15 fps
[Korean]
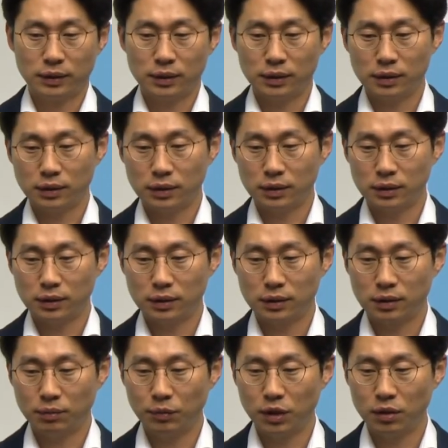아,
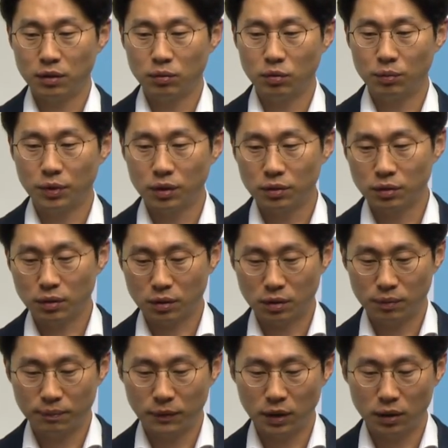금리를 보면
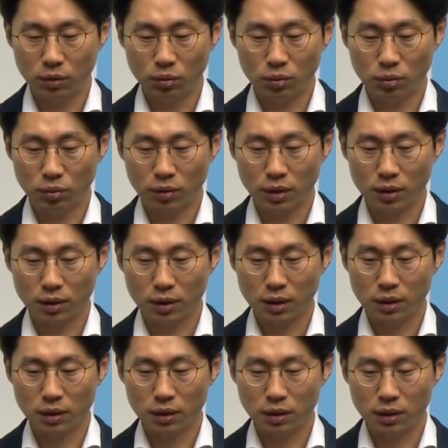금리도
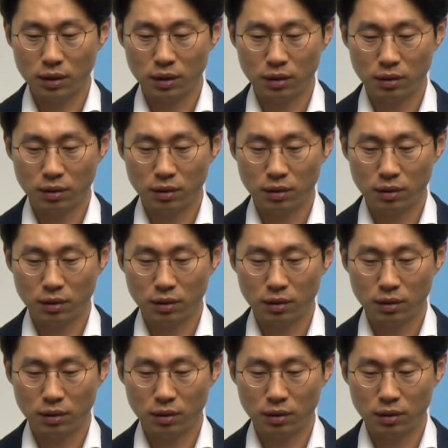굉장히